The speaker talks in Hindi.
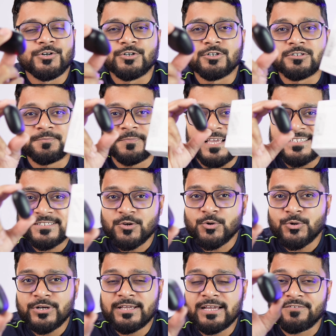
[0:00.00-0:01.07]
और प्राइस के
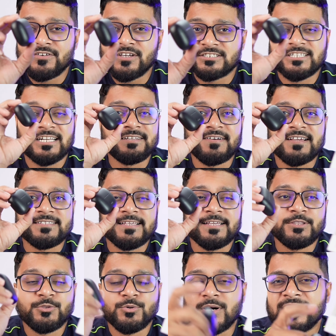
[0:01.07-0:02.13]
अकॉर्डिंग काफ़ी अच्छा डिवाइस
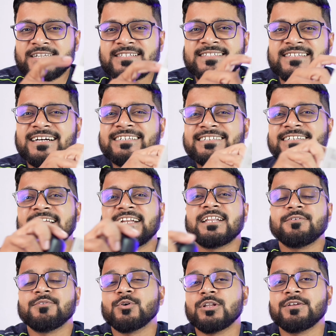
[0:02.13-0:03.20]
है तो आज इसका डिटेल
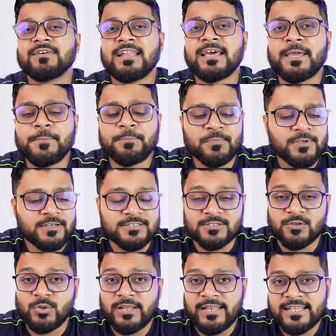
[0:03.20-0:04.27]
रिव्यू होने वाला है
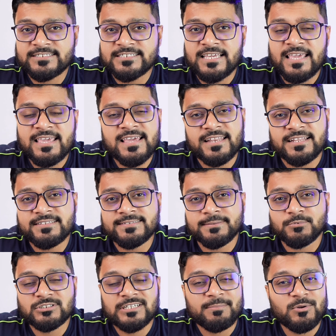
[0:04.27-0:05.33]
इसको लेना चाहिए या नहीं
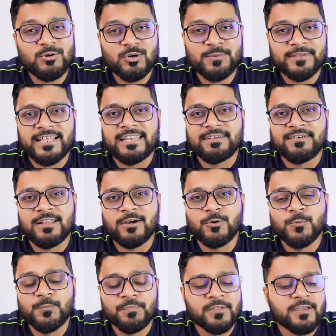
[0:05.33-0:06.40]
सब कुछ आप लोगों को बताने वाला
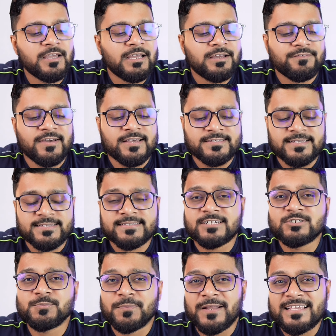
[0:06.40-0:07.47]
हूँ वैसे
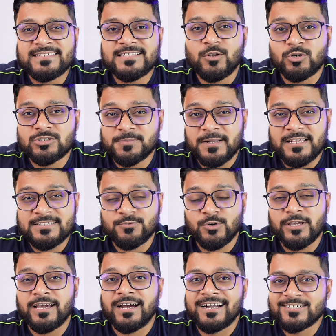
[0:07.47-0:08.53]
इसका जो प्राइस है लॉन्च प्राइस
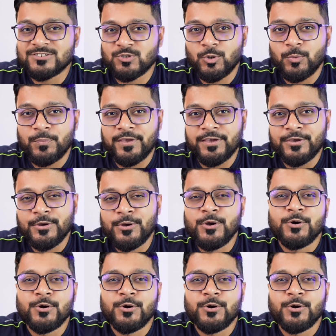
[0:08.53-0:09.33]
वो है आठ सौ रुपये